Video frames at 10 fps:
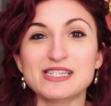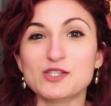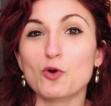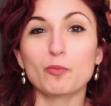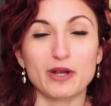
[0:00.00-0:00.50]

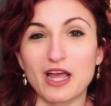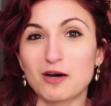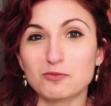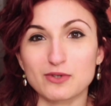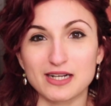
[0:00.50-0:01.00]

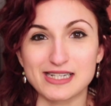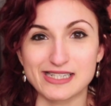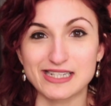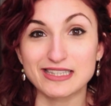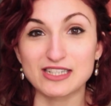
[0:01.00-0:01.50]
scopriamo una
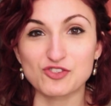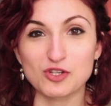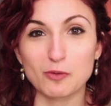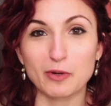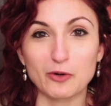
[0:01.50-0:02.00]
casa
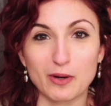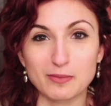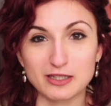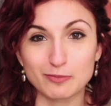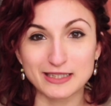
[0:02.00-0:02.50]
editrice del
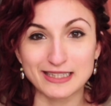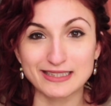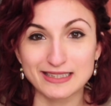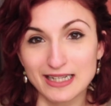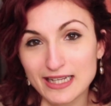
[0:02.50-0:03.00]
panorama
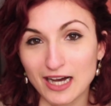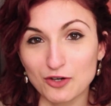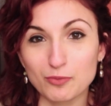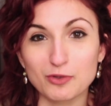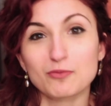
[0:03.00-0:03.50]
indipendente
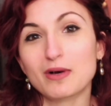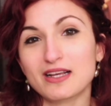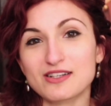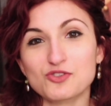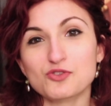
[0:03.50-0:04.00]
italiano e meno
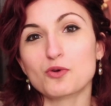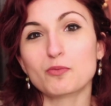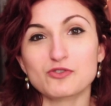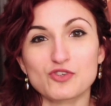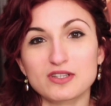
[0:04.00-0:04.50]
male che ci sono
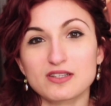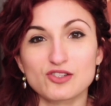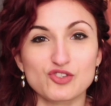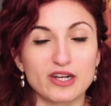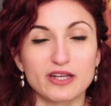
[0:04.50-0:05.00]
progetti
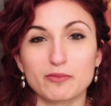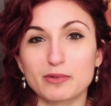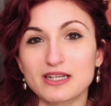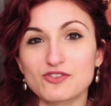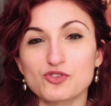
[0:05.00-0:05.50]
del genere
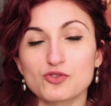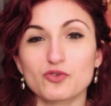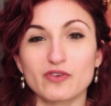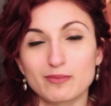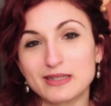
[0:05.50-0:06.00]
perché ci
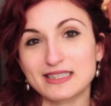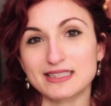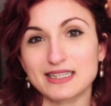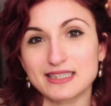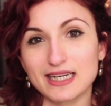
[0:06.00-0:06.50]
sono
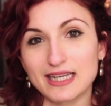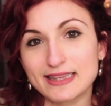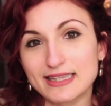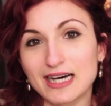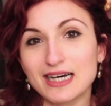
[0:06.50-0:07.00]
veramente tante
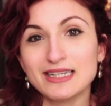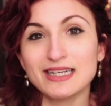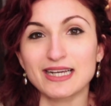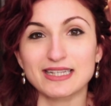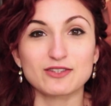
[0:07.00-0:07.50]
realtà
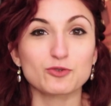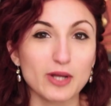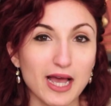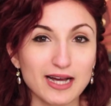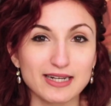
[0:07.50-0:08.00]

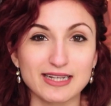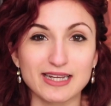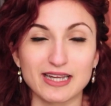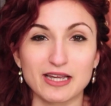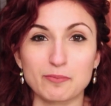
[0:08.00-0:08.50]
editoriali
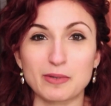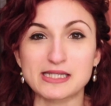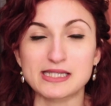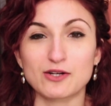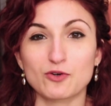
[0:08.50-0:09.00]
che
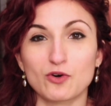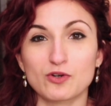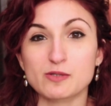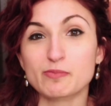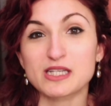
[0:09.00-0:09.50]

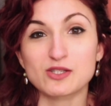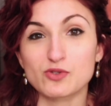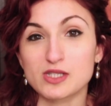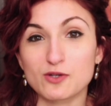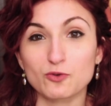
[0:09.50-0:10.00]
passano
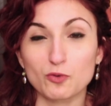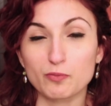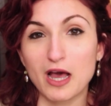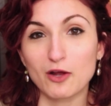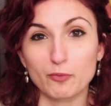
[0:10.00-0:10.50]
spesso in secondo
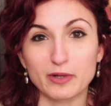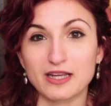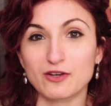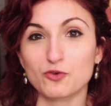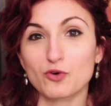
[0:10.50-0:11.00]
piano
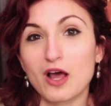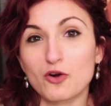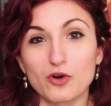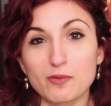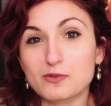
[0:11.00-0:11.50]
perché non
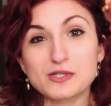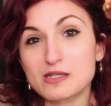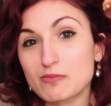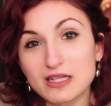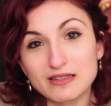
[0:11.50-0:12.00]
hanno le
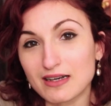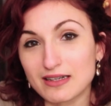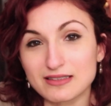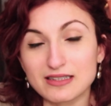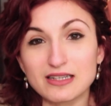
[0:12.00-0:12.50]

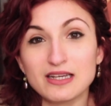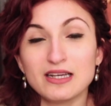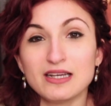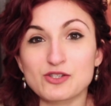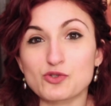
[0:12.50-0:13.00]
possibilità di
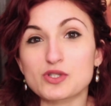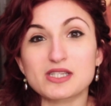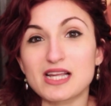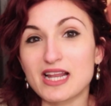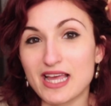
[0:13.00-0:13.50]

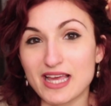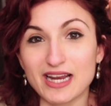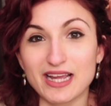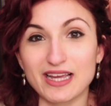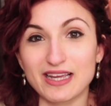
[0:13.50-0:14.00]

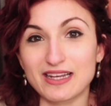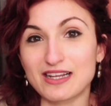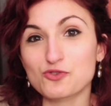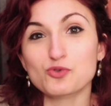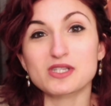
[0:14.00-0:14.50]
sostenere
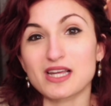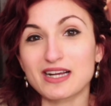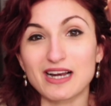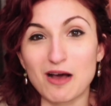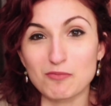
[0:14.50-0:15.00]
la giusta
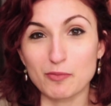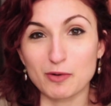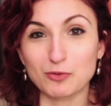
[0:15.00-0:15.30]
reclama per